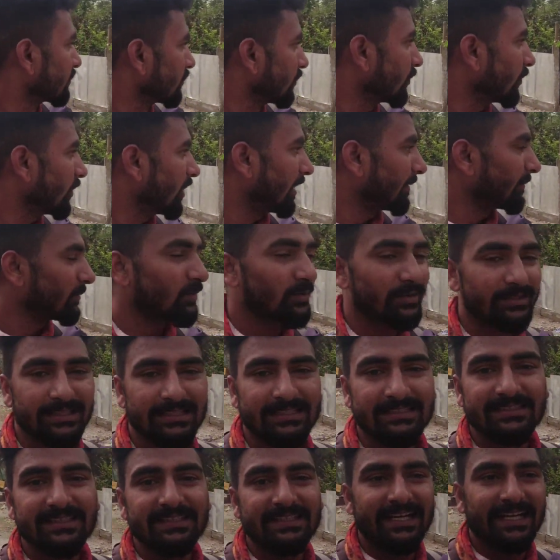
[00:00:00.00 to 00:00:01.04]
तो हम लोग
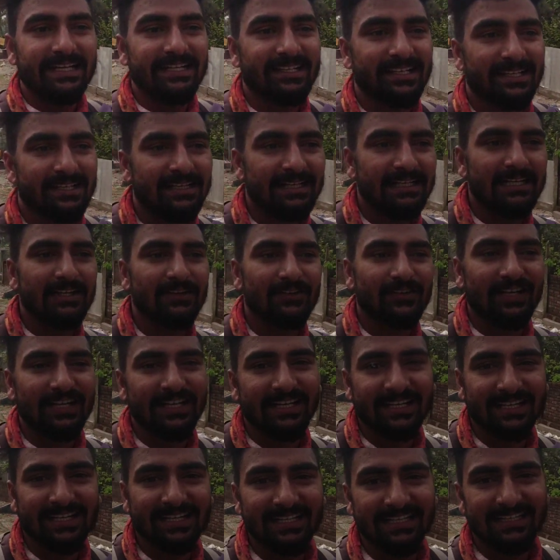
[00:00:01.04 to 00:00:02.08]
यहीं से ट्राई कर रहे हैं लिफ्ट
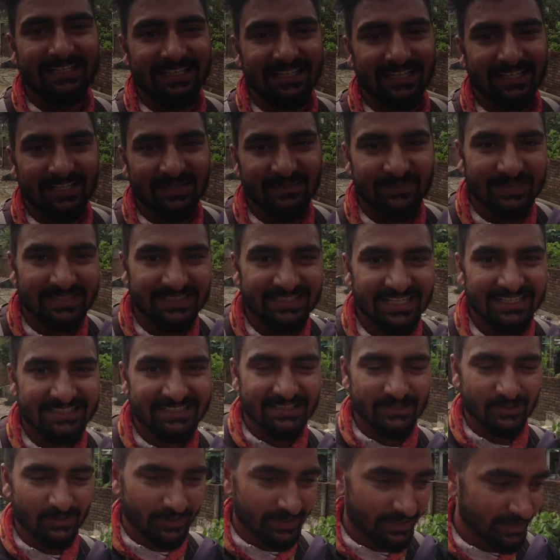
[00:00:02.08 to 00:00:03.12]
लेने के लिए अगर मिल
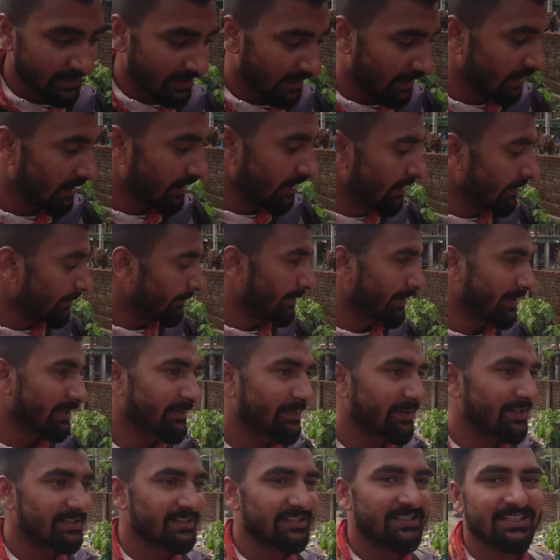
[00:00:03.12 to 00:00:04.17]
जाता है तो ठीक है
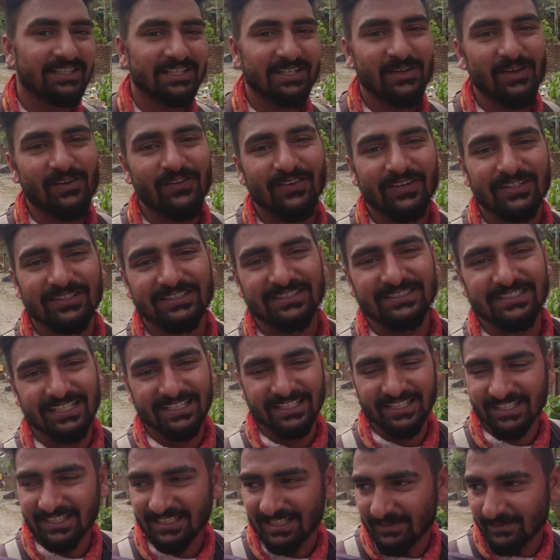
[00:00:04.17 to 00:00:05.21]
बाकी मेरी ज़िंदगी में फर्स्ट
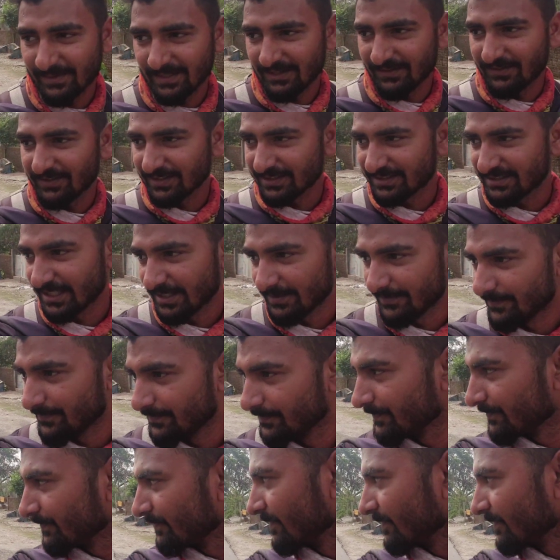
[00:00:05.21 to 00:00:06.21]
साइकिल किया मैंने फर्स्ट टाइम